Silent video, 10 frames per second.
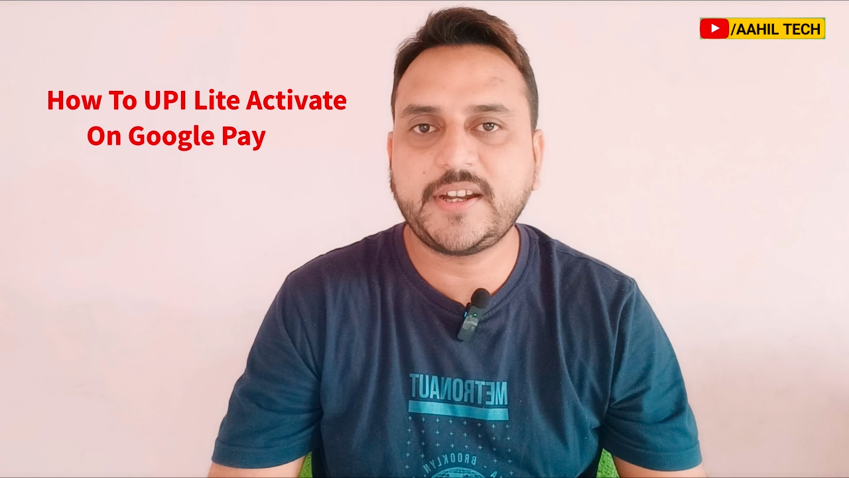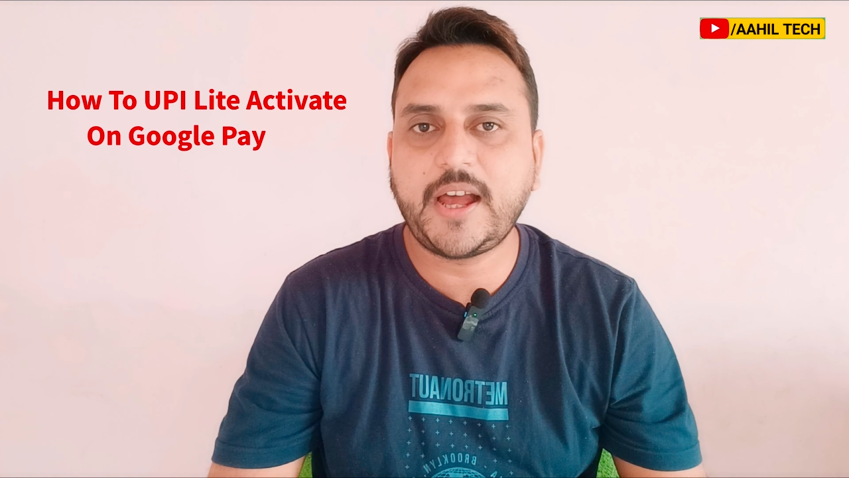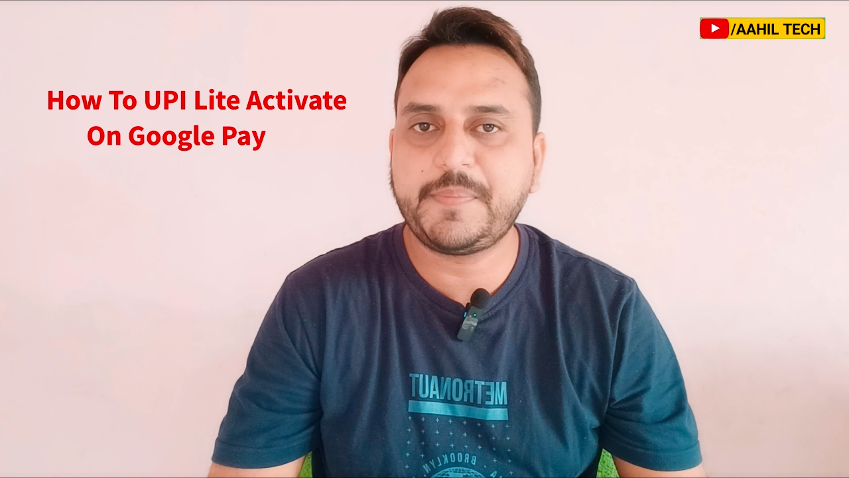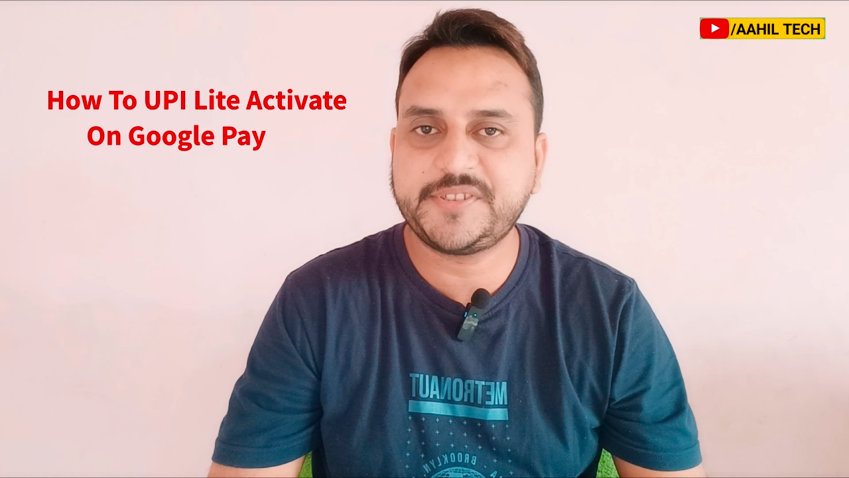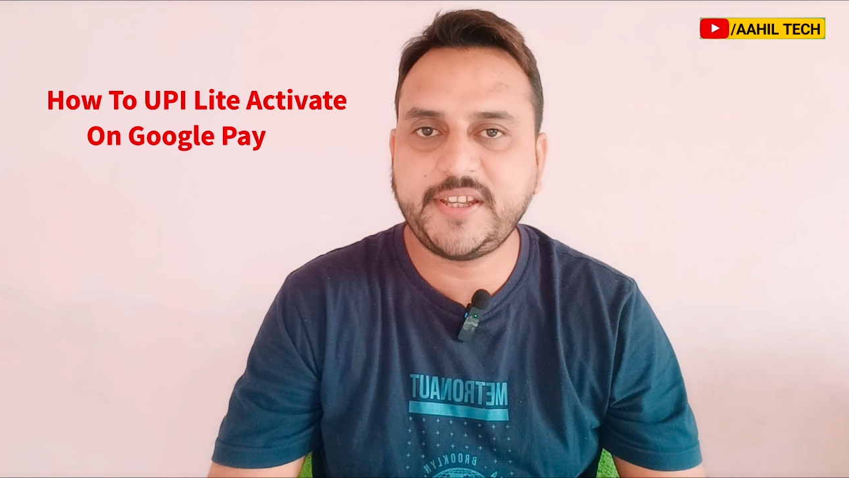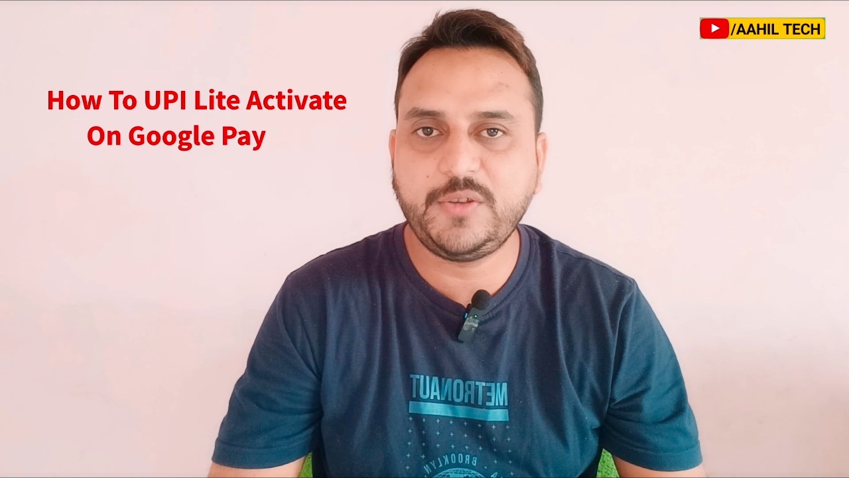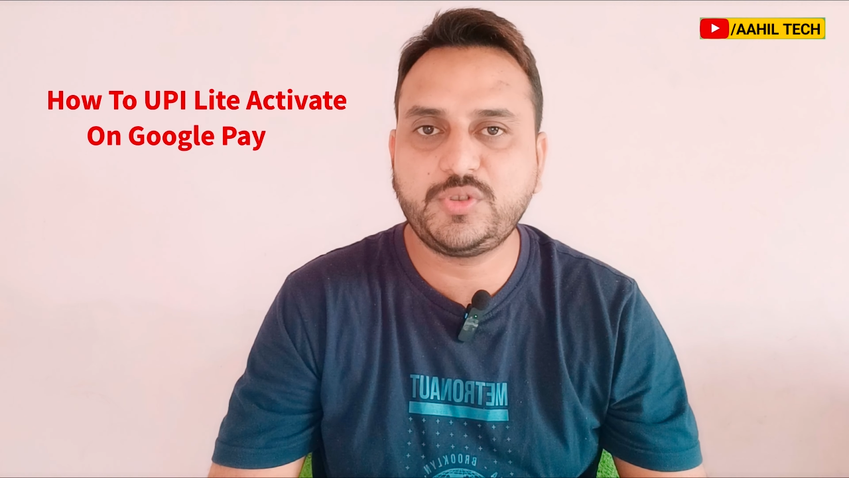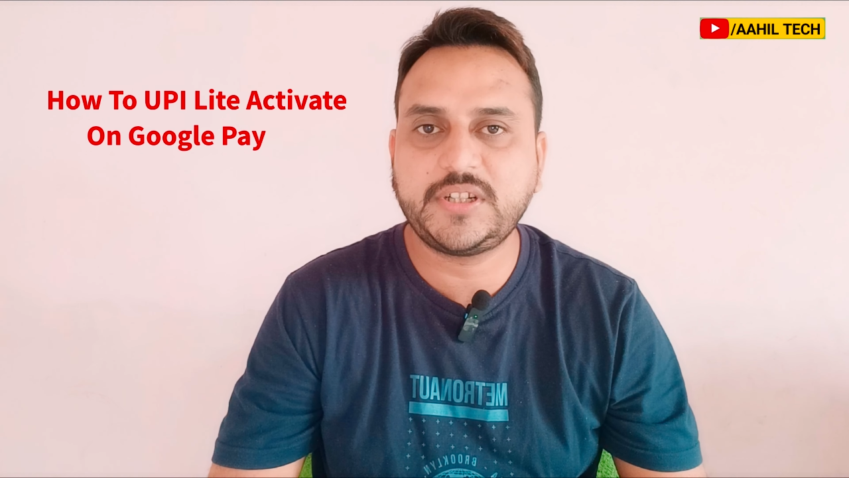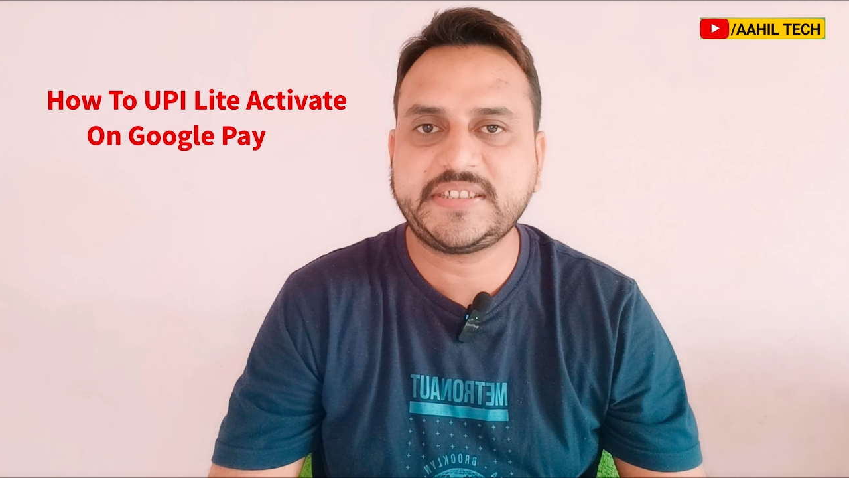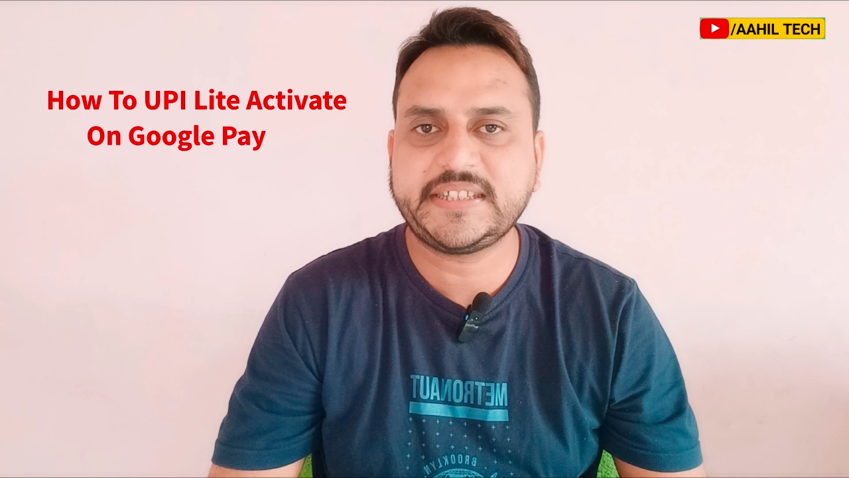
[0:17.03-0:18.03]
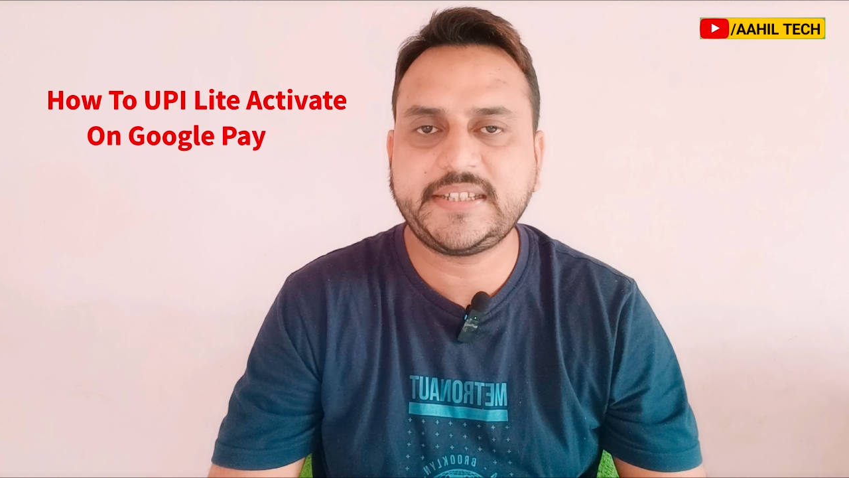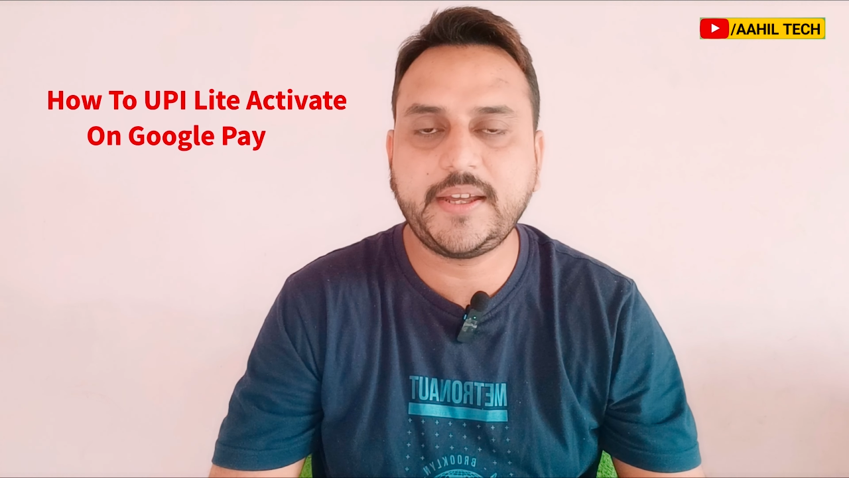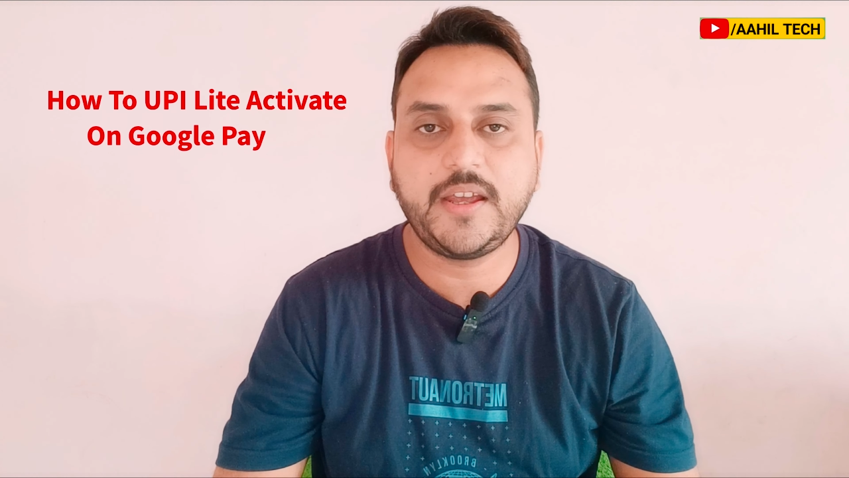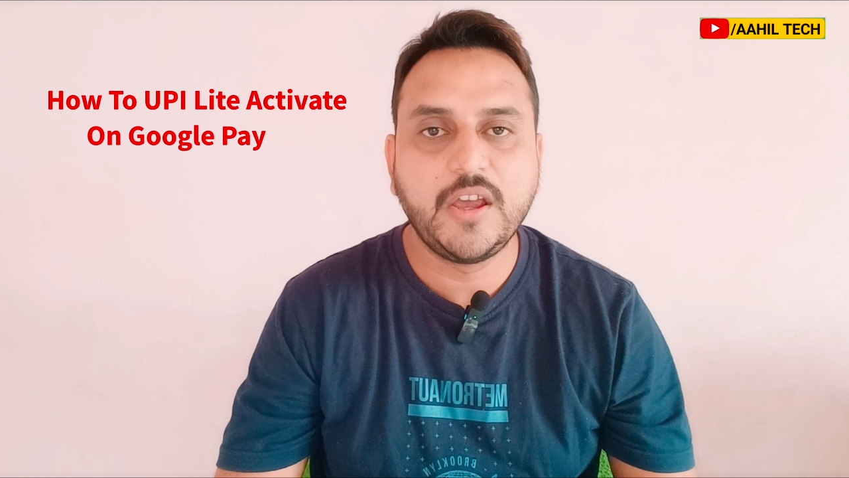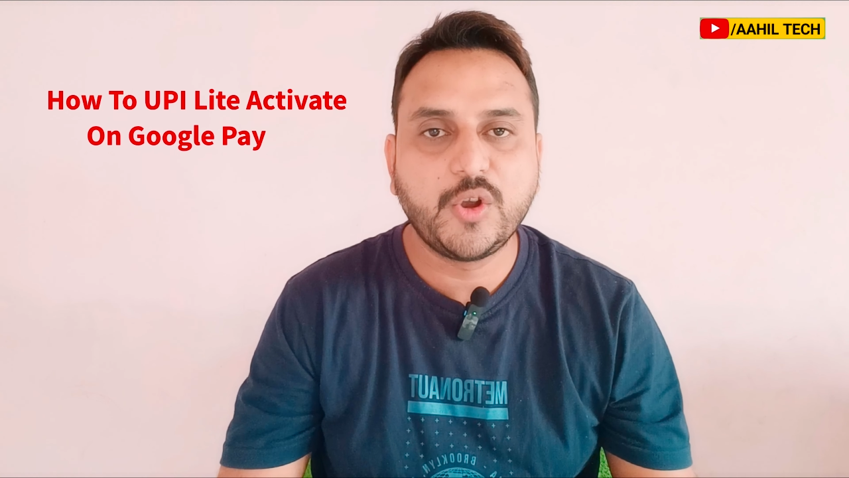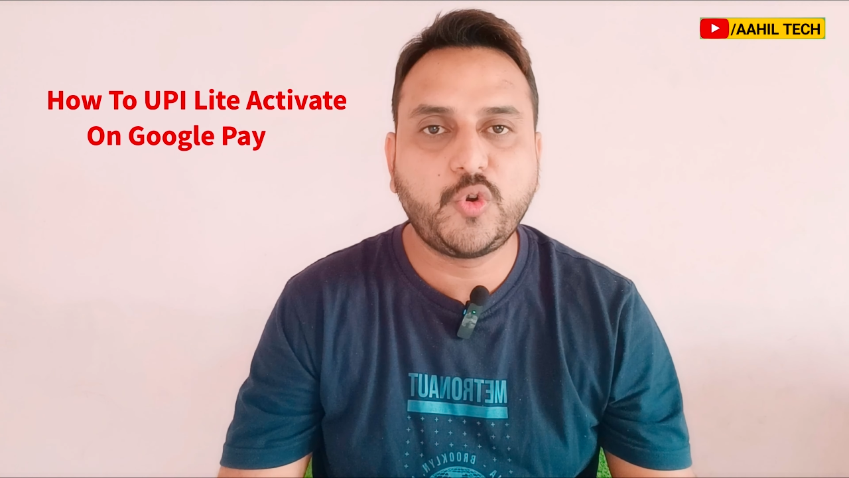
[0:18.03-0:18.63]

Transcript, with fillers: तरह आप इसे यूज कर सकते हैं